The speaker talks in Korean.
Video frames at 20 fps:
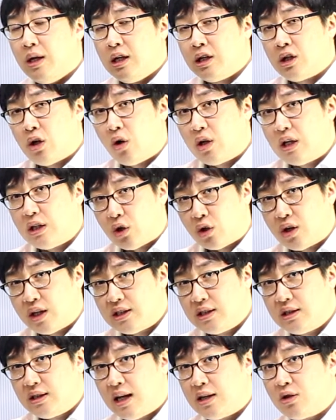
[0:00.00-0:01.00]
격이
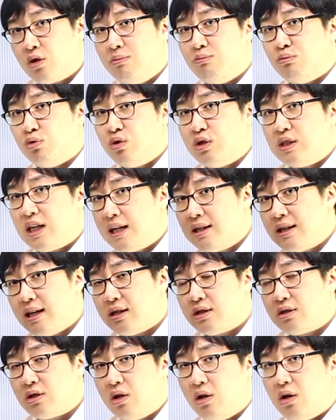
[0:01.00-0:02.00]
정해진다는 건 문장
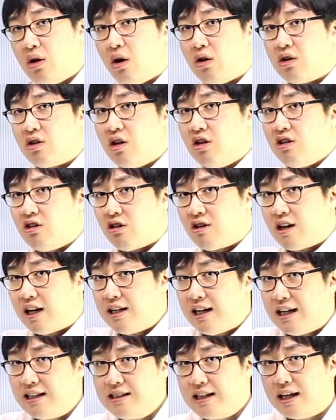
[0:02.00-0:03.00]
내에서 어떤
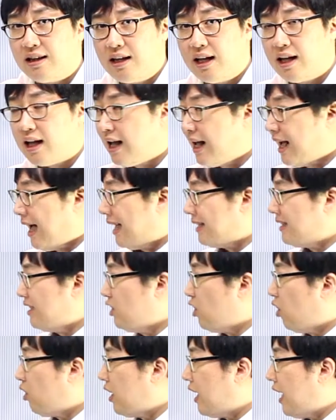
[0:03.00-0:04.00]
역할을 하느냐인데
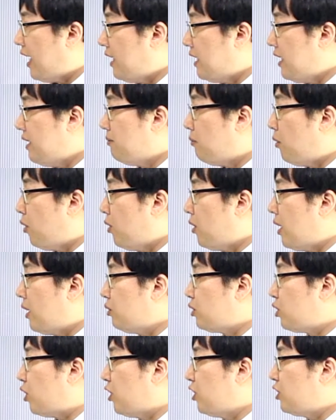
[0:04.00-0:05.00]
아직 역할이
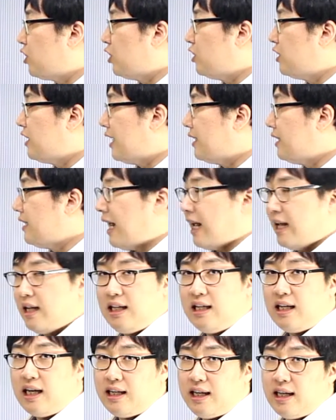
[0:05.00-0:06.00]
뭐라고 정해져 있지 않은
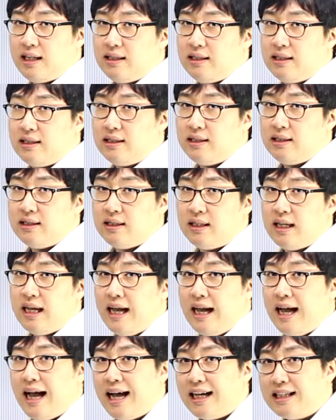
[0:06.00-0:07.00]
애기야 얘는
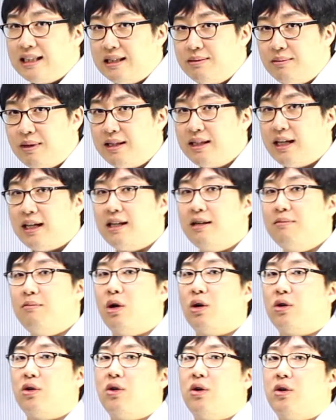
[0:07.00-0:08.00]
하지만 얘는
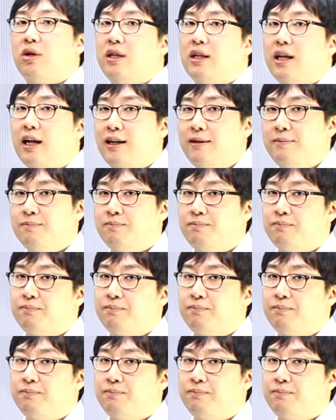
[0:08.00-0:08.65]
몇 격이다